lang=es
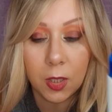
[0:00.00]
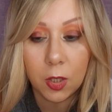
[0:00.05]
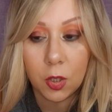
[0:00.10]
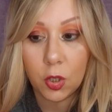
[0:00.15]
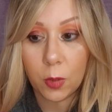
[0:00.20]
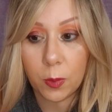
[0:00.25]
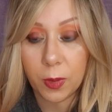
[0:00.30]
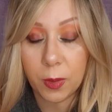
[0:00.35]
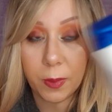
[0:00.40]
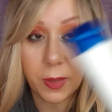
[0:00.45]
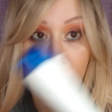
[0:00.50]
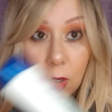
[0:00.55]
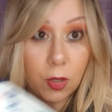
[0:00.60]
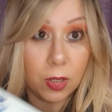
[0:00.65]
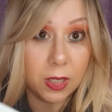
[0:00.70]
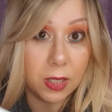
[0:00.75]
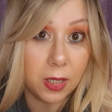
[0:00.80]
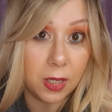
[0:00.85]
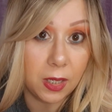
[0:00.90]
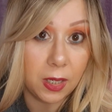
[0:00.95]
yo primero
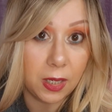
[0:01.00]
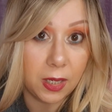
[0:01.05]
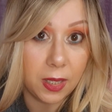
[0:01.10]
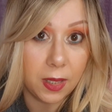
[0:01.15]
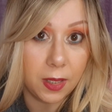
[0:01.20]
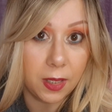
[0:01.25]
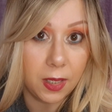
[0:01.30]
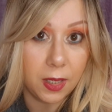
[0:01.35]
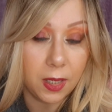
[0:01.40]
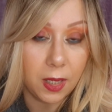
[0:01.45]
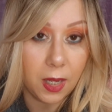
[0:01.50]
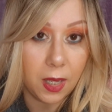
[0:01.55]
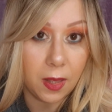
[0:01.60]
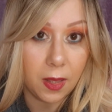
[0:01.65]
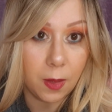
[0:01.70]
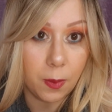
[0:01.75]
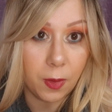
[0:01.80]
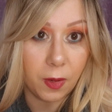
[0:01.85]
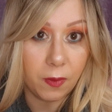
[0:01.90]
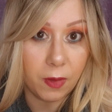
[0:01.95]
le, di di e
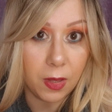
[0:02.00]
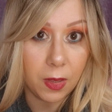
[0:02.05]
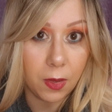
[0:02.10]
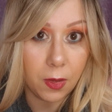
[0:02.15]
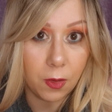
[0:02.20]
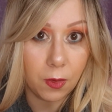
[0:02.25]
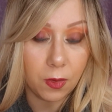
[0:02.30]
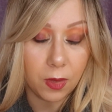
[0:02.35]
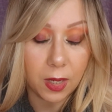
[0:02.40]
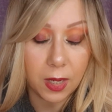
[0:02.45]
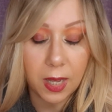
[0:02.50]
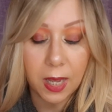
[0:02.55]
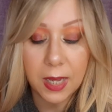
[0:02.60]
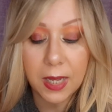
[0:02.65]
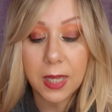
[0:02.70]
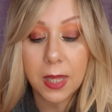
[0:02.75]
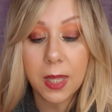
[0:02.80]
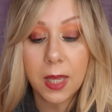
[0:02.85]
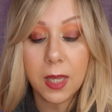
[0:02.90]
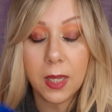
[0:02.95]
de prevención de
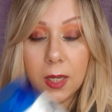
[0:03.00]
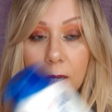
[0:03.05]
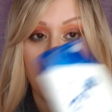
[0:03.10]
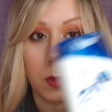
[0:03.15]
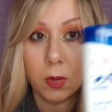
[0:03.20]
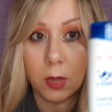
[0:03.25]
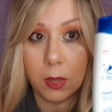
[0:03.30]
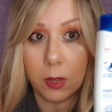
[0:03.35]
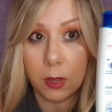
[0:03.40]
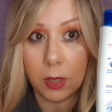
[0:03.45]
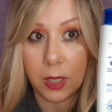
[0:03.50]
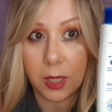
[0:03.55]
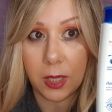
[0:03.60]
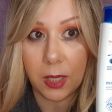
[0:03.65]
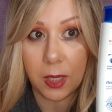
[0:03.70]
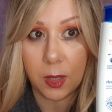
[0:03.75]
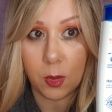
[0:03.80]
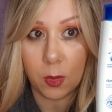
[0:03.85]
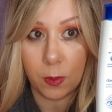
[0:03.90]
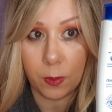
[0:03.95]
caída y luego
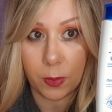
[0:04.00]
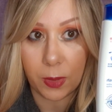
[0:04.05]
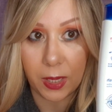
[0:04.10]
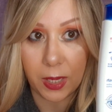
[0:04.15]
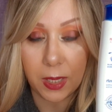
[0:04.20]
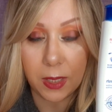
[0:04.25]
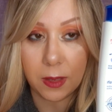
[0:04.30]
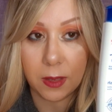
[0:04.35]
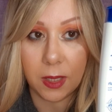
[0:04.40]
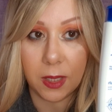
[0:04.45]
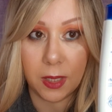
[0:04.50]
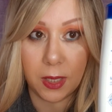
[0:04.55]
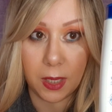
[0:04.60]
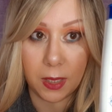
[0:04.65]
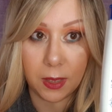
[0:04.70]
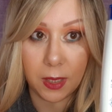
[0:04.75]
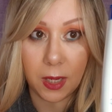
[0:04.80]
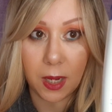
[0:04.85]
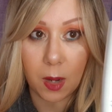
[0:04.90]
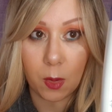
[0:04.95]
le compré este y
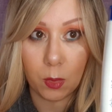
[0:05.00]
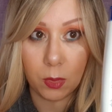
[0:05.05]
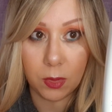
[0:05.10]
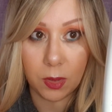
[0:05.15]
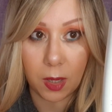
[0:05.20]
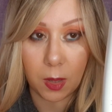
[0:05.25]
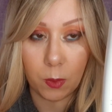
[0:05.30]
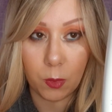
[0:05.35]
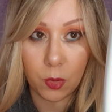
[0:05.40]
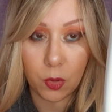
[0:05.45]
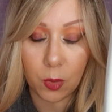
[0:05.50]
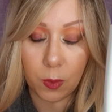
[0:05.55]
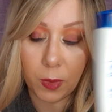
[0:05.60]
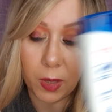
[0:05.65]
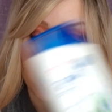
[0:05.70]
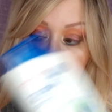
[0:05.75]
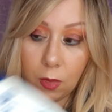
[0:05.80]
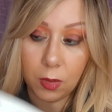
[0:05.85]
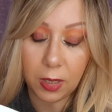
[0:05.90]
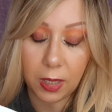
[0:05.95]
este le ha gustado mucho
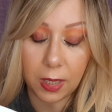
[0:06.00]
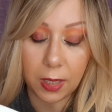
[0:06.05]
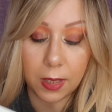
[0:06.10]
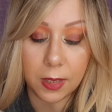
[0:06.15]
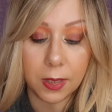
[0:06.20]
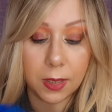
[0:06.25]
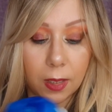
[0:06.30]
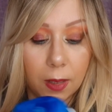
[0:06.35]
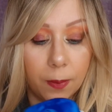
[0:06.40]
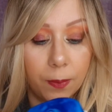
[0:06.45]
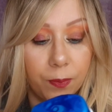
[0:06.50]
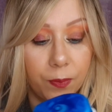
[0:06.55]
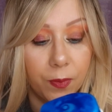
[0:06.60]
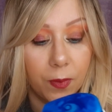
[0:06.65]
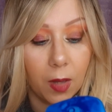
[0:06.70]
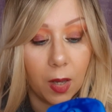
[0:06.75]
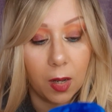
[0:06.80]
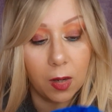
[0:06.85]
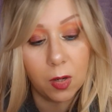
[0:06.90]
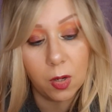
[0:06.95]
mejor que ese,
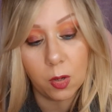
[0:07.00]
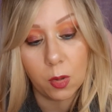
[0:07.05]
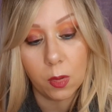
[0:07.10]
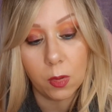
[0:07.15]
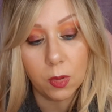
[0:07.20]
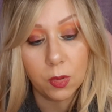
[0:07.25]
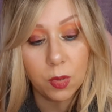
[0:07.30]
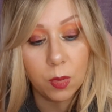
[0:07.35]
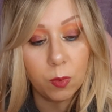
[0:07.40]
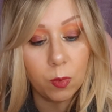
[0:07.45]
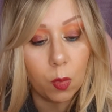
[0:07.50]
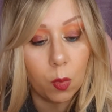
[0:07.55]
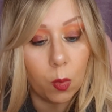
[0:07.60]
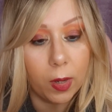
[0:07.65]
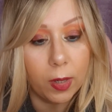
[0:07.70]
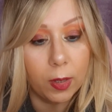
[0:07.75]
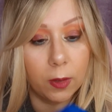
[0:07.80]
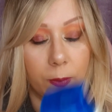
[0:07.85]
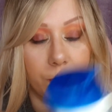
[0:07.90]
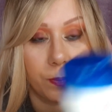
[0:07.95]
aunque los dos son muy
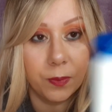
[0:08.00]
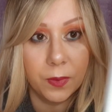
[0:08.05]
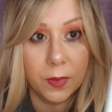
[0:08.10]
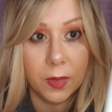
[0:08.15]
buenos.